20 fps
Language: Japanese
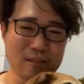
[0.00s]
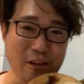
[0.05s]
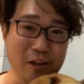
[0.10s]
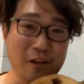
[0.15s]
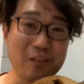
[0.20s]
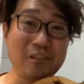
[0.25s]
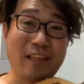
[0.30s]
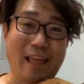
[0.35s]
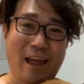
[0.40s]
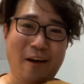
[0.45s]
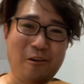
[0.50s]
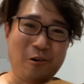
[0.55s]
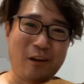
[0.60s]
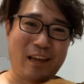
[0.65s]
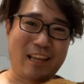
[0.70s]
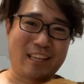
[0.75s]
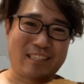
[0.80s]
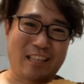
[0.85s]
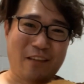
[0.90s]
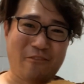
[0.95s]
ということで応
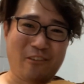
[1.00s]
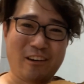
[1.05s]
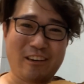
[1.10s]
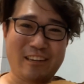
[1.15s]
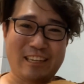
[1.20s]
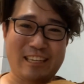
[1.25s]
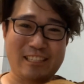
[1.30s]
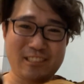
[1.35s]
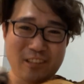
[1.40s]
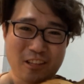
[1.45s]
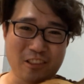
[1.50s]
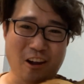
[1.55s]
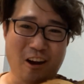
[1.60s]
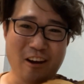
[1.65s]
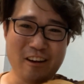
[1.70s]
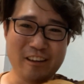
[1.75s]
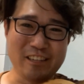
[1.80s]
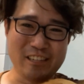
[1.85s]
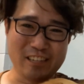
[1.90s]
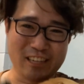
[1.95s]
援してもいいぞと
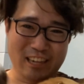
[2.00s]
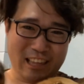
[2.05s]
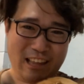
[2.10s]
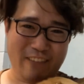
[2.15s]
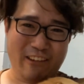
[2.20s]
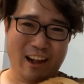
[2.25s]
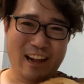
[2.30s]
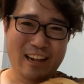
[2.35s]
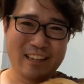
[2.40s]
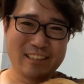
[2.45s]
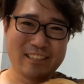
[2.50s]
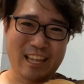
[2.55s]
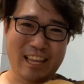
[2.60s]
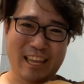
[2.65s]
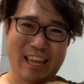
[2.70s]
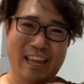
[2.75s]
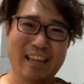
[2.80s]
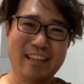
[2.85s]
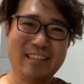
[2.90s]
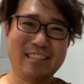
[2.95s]
いう方はぜ
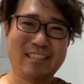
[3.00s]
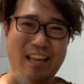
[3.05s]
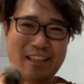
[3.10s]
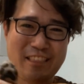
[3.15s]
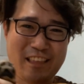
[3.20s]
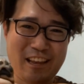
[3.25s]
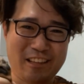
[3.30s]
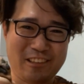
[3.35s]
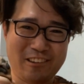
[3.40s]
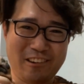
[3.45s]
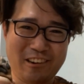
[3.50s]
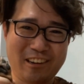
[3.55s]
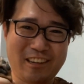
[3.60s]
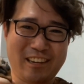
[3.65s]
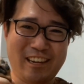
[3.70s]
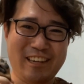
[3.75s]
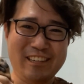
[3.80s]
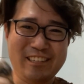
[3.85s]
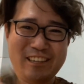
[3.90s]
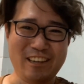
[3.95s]
ひチャンネル登
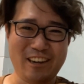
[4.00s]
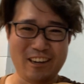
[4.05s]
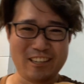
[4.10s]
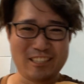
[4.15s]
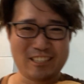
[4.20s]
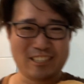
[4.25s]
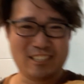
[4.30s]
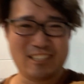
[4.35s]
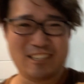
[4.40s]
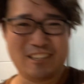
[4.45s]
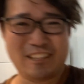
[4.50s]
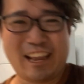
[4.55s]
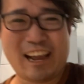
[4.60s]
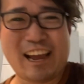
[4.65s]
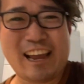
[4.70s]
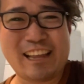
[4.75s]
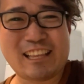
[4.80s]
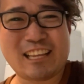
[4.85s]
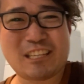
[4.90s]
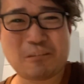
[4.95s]
録よろしくお
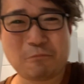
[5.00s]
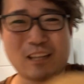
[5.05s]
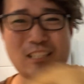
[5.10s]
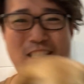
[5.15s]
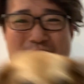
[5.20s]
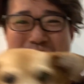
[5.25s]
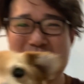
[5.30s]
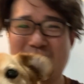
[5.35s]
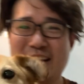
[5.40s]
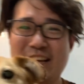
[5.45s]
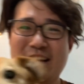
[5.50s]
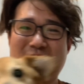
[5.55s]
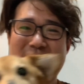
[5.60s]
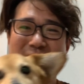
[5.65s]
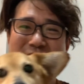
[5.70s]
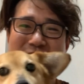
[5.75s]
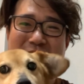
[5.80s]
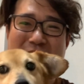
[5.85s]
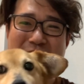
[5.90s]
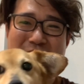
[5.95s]
願いいたします。
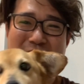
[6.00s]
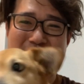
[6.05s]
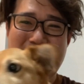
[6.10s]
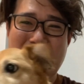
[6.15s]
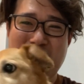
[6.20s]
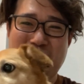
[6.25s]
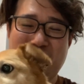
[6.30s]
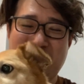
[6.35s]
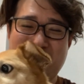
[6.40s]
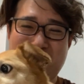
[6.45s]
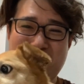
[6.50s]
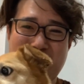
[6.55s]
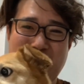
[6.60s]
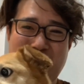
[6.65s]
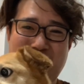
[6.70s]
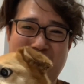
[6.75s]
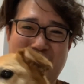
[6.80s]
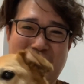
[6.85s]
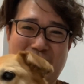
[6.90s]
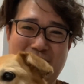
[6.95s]
チャンネル登録
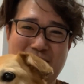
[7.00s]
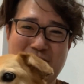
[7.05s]
と、あ